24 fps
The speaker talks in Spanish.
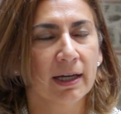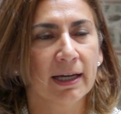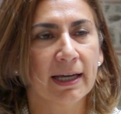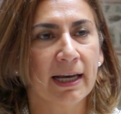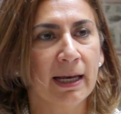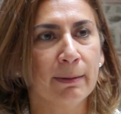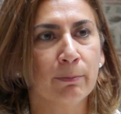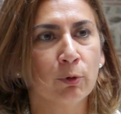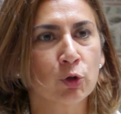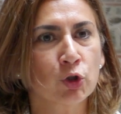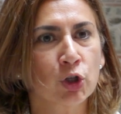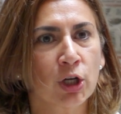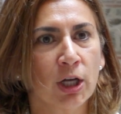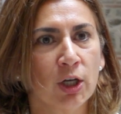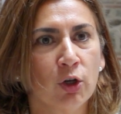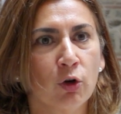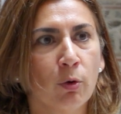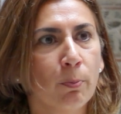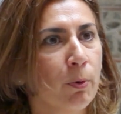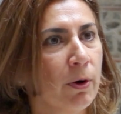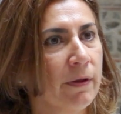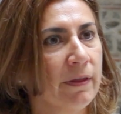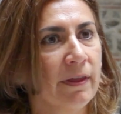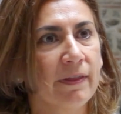Creemos que
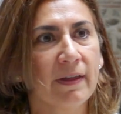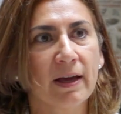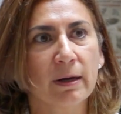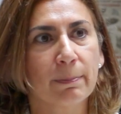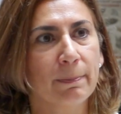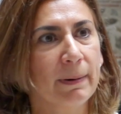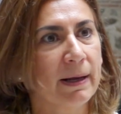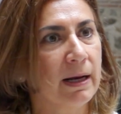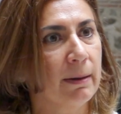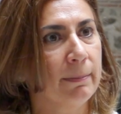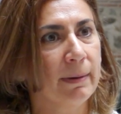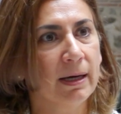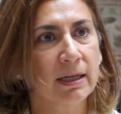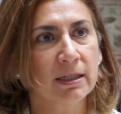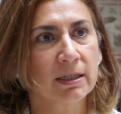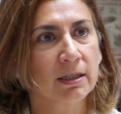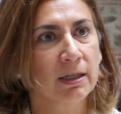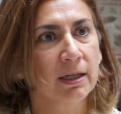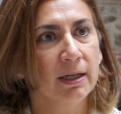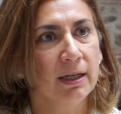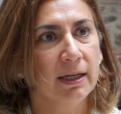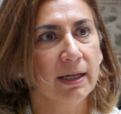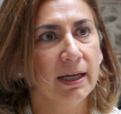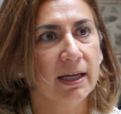no puede dar para más
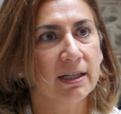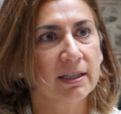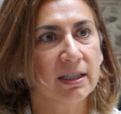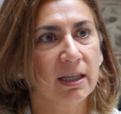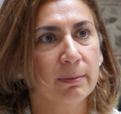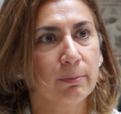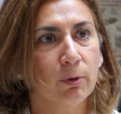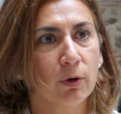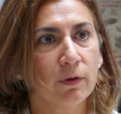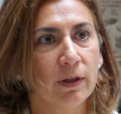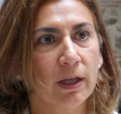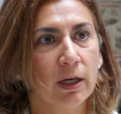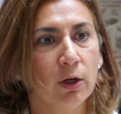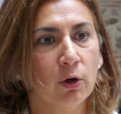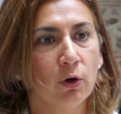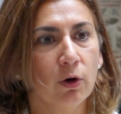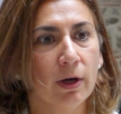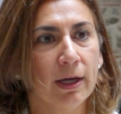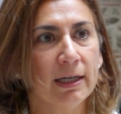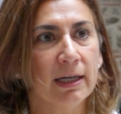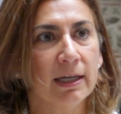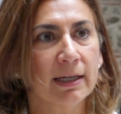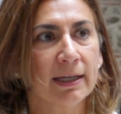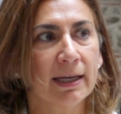este modelo
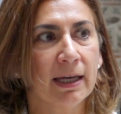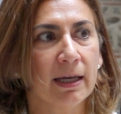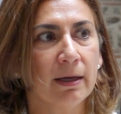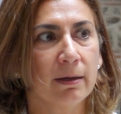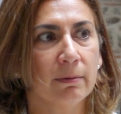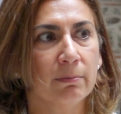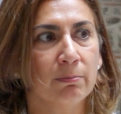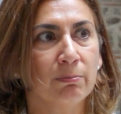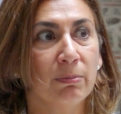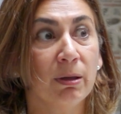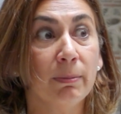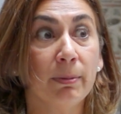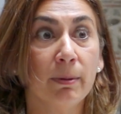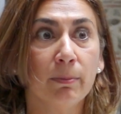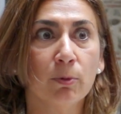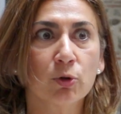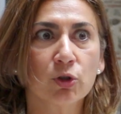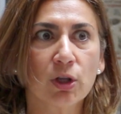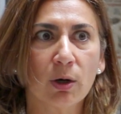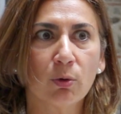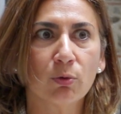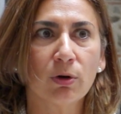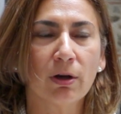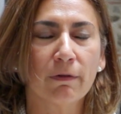en el que
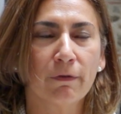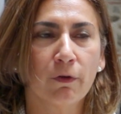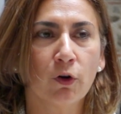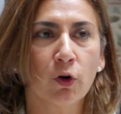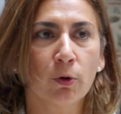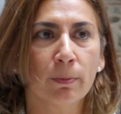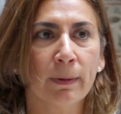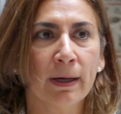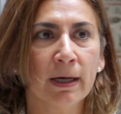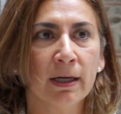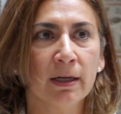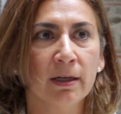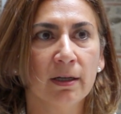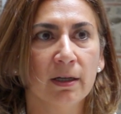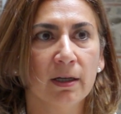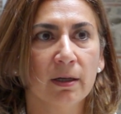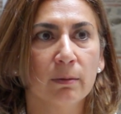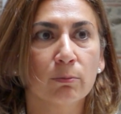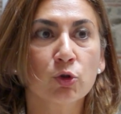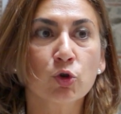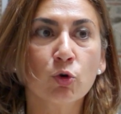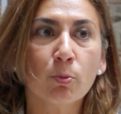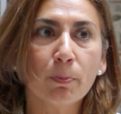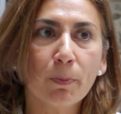vivimos de alguna forma
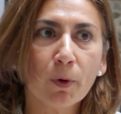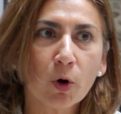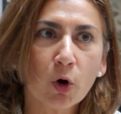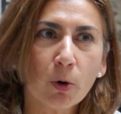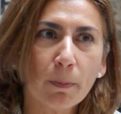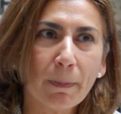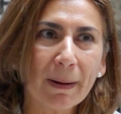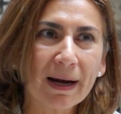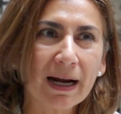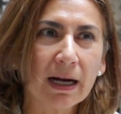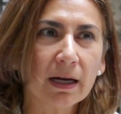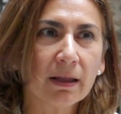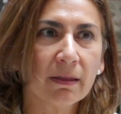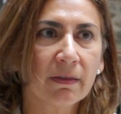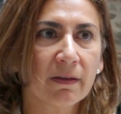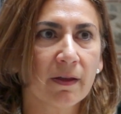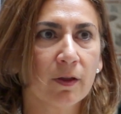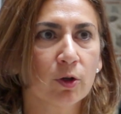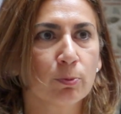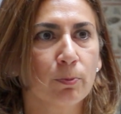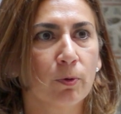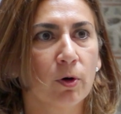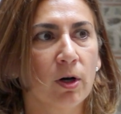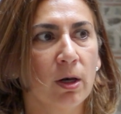pues un poco
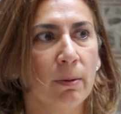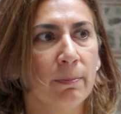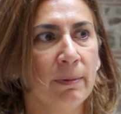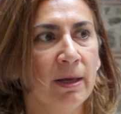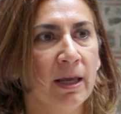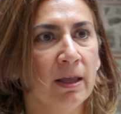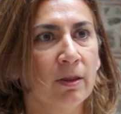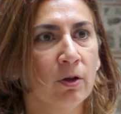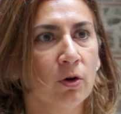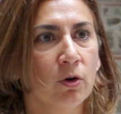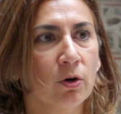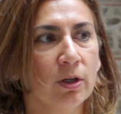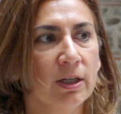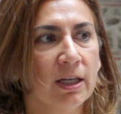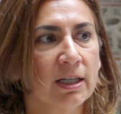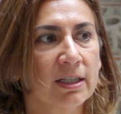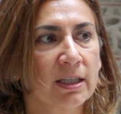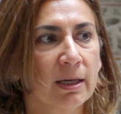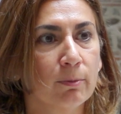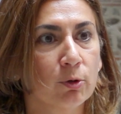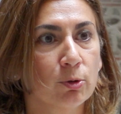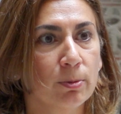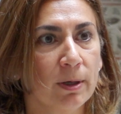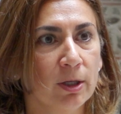paralizados por el miedo y
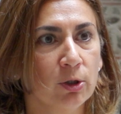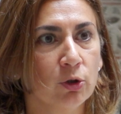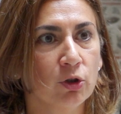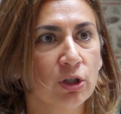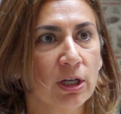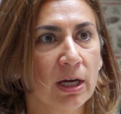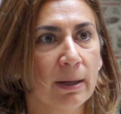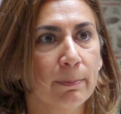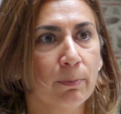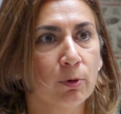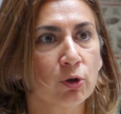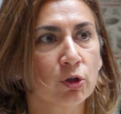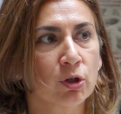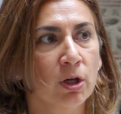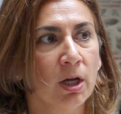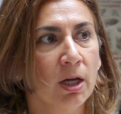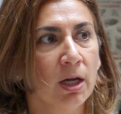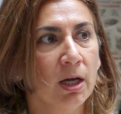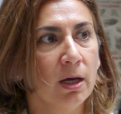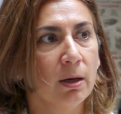estamos viendo ya pues,